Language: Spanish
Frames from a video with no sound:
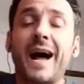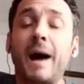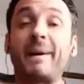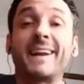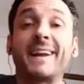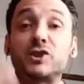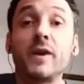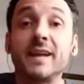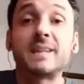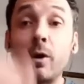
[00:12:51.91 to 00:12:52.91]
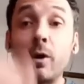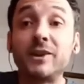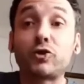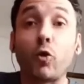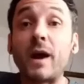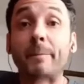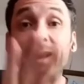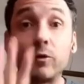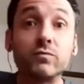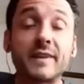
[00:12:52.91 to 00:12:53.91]
apareció en ese momento una
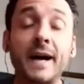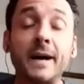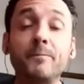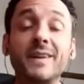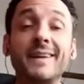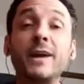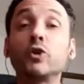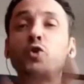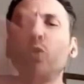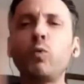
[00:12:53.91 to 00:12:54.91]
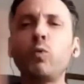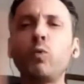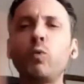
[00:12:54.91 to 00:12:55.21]
pregunta que no tuvo